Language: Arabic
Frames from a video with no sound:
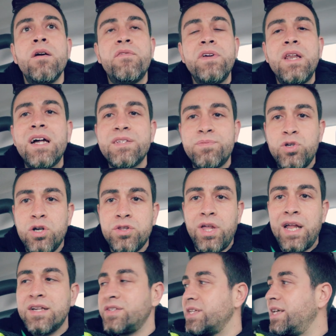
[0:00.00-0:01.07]
في ناس
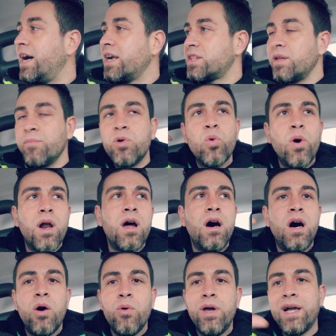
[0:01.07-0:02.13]
بتحط على سيارتها من ورا
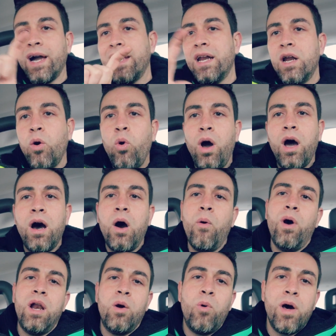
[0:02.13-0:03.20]
او هيك على لوحه
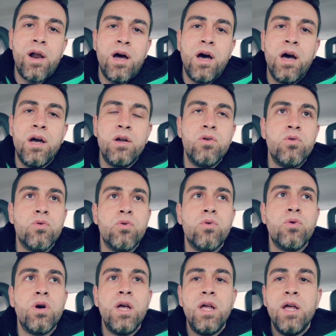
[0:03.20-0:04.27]
او على ورقه
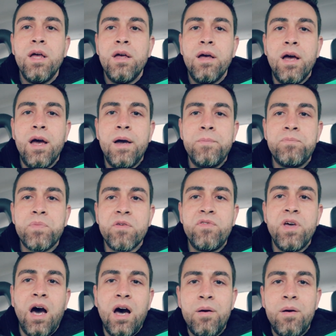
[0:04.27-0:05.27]
انه في